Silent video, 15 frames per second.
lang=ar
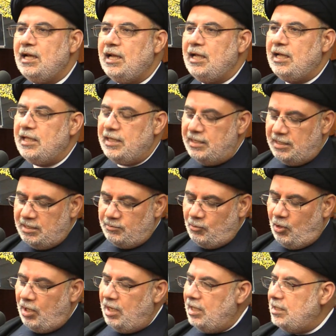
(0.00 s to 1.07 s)
إذا
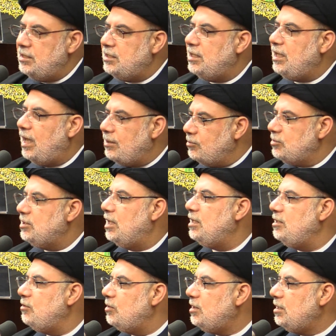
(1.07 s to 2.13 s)
المعاند لابد أن
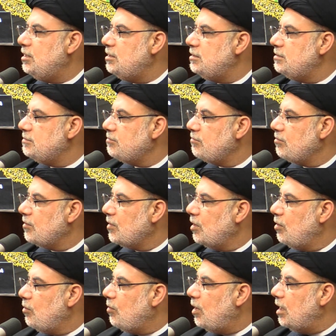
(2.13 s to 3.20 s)
يذعن
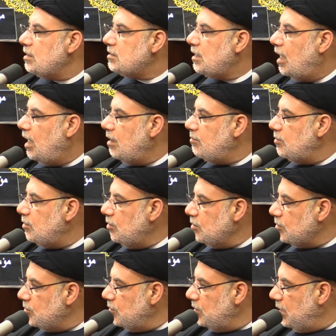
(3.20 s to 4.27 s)
وأصحاب
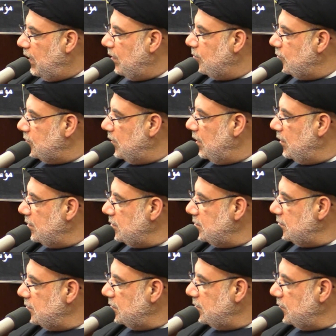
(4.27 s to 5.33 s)
العقول لابد أن
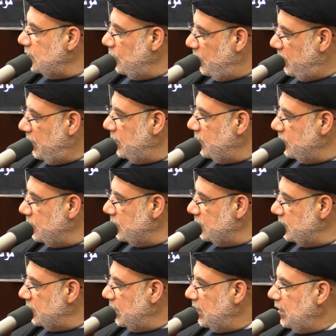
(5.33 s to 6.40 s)
يذعنوا
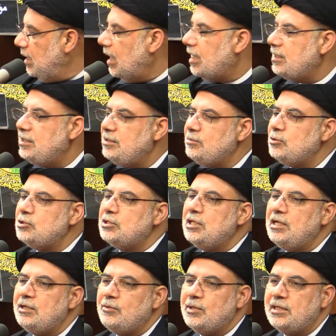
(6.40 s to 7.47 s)
لكن
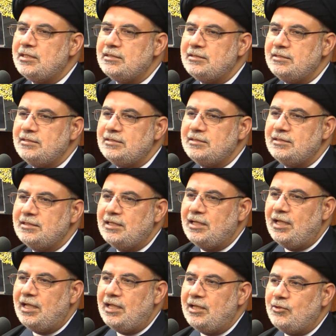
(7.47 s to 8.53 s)
المشكلة وين
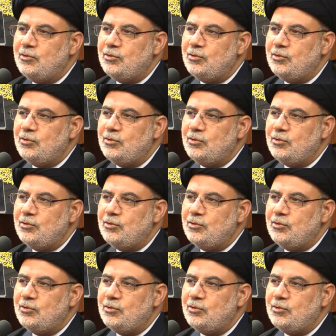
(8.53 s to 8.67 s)
يقول